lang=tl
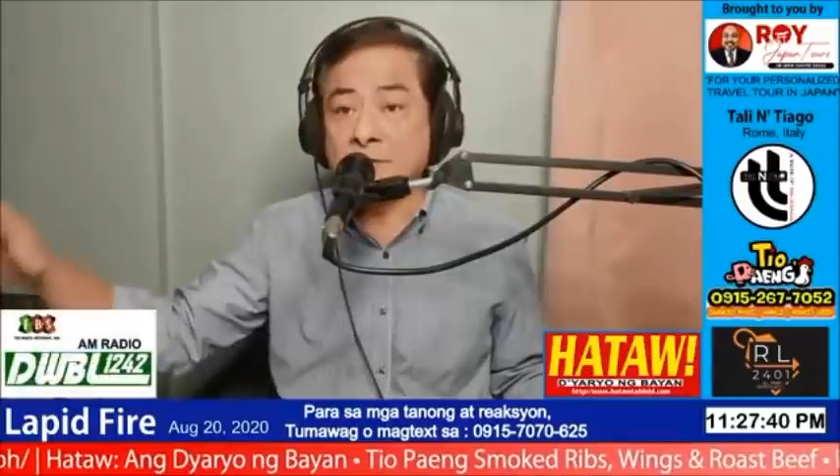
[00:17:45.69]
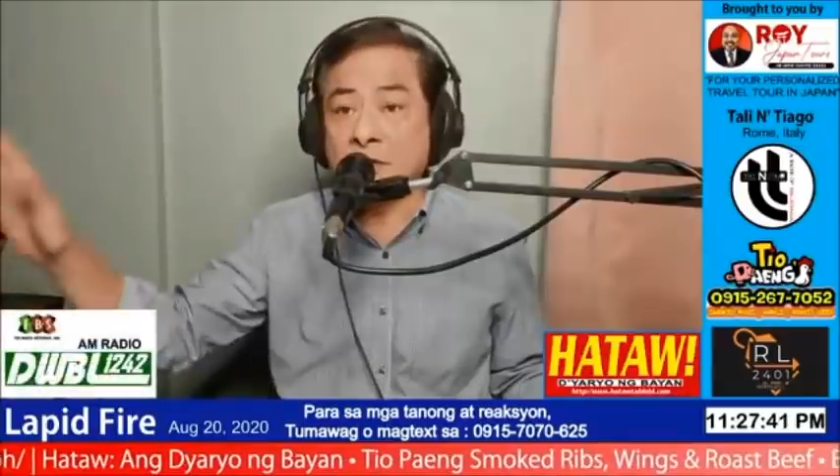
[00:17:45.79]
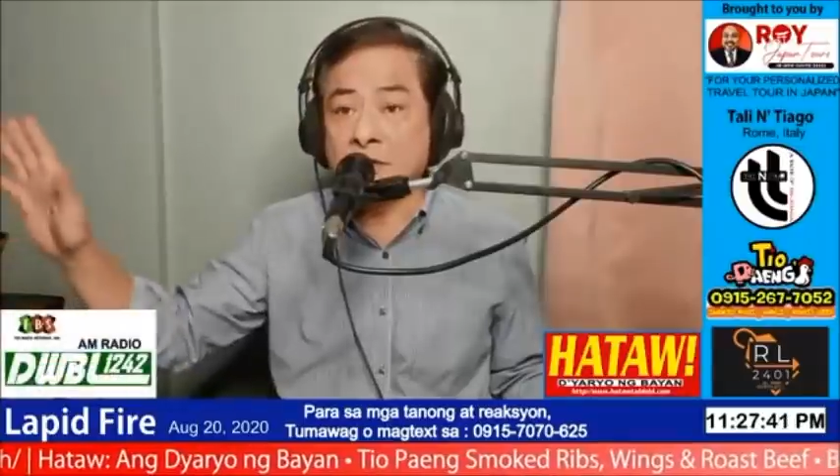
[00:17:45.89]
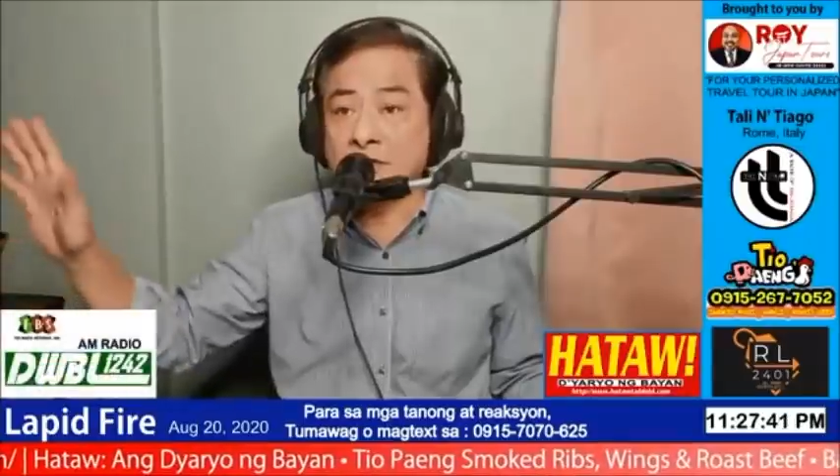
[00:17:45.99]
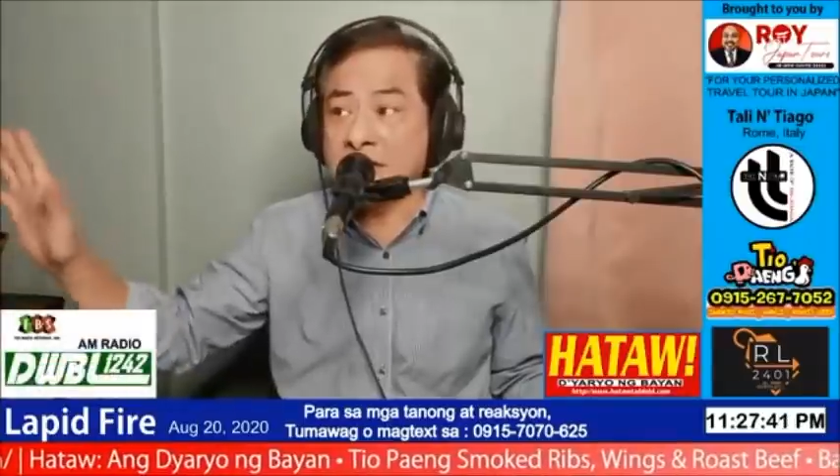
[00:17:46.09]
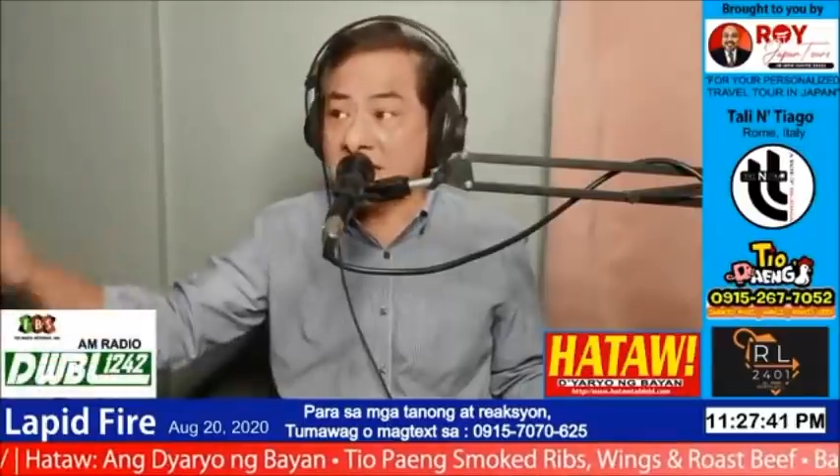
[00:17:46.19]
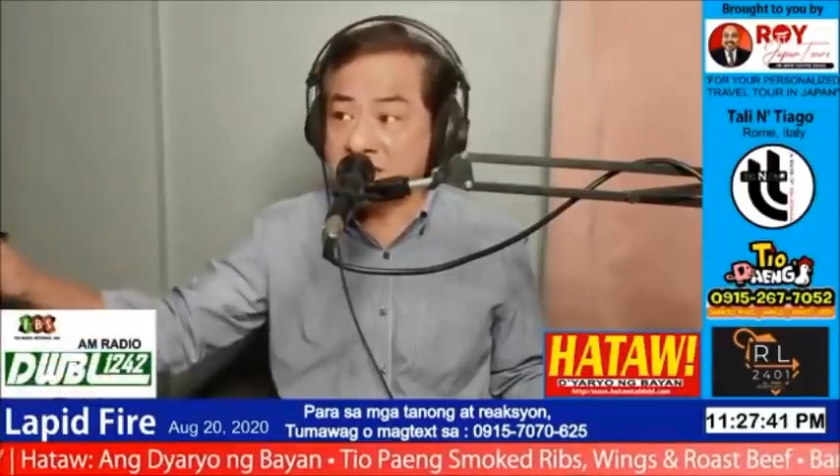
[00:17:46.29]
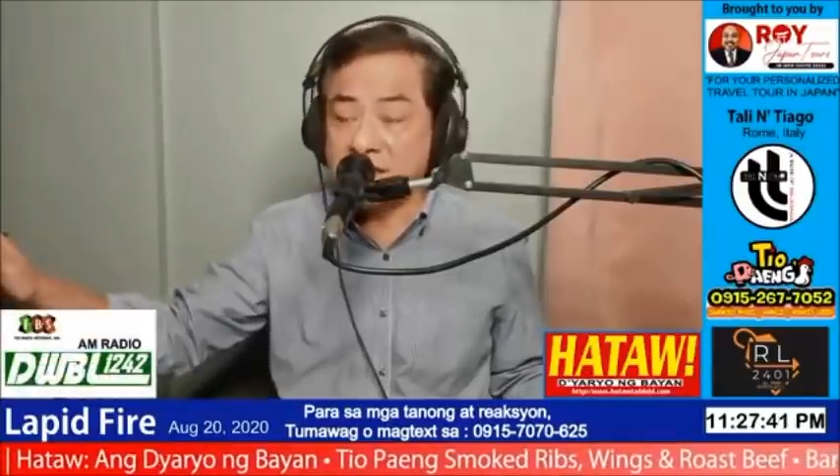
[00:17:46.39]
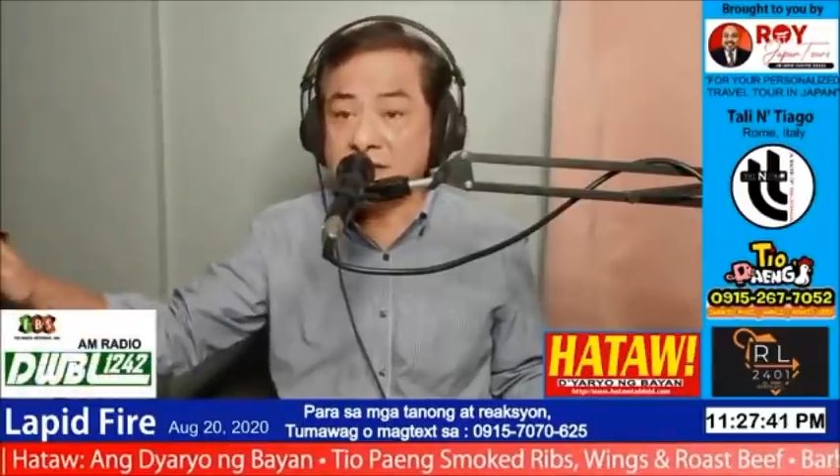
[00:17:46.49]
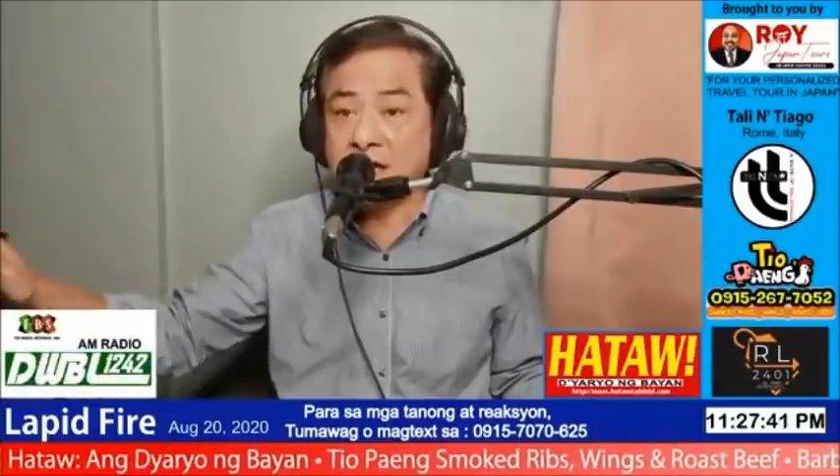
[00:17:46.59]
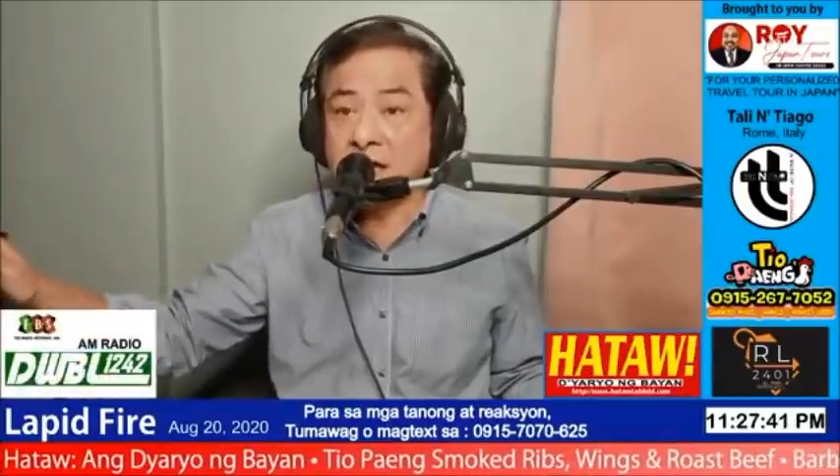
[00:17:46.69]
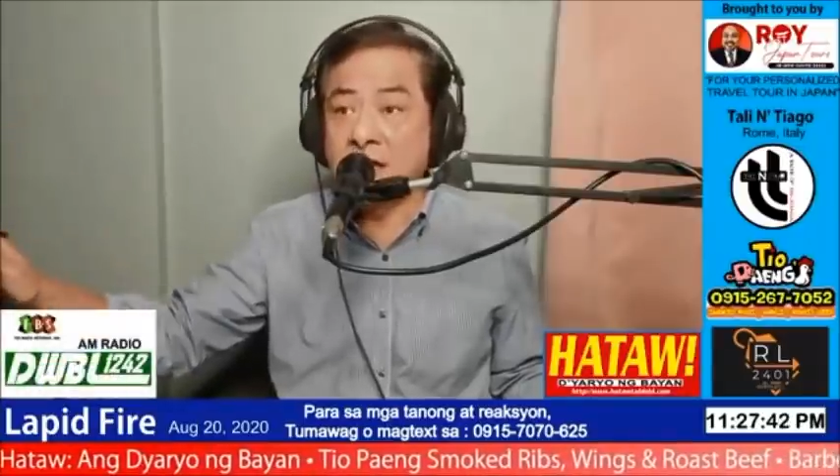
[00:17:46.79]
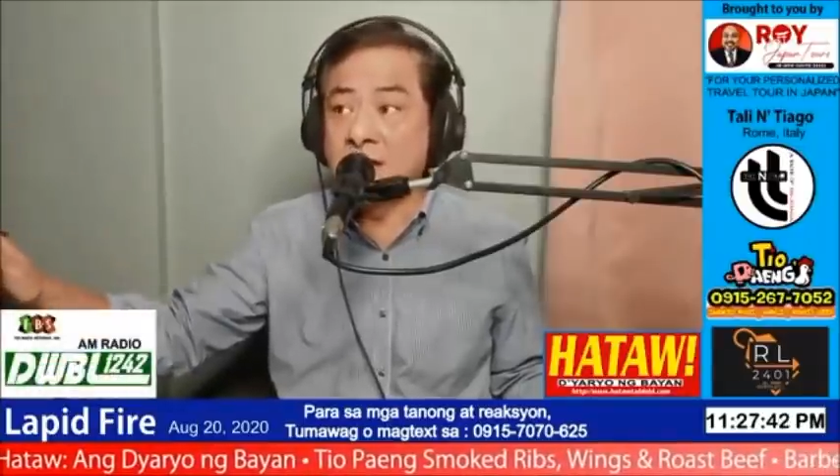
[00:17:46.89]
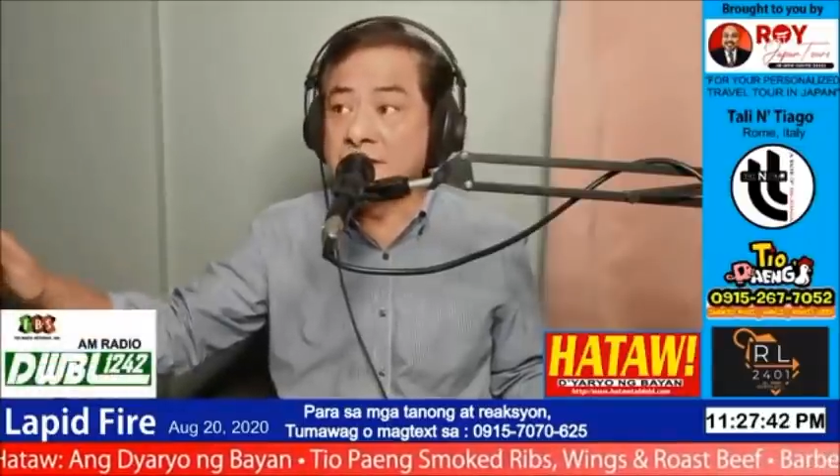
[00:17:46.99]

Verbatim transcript: Court Justice ang